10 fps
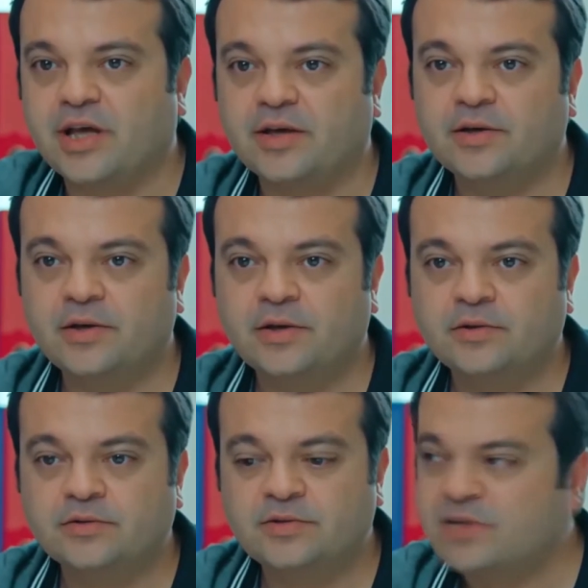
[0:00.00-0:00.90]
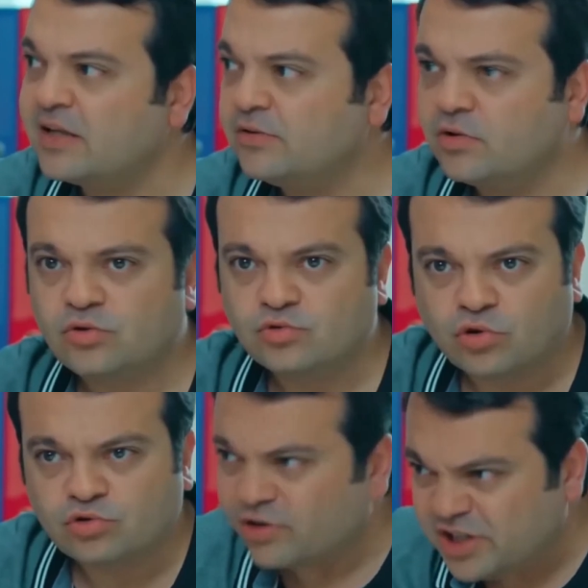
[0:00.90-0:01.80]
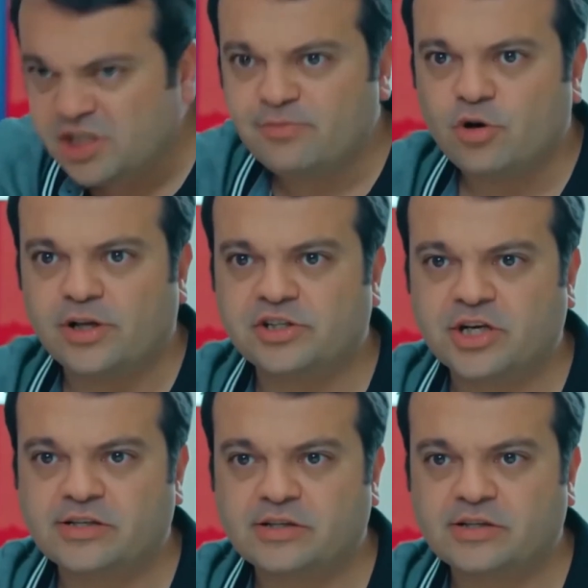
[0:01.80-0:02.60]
tienes. El doctor sabe lo que es mejor para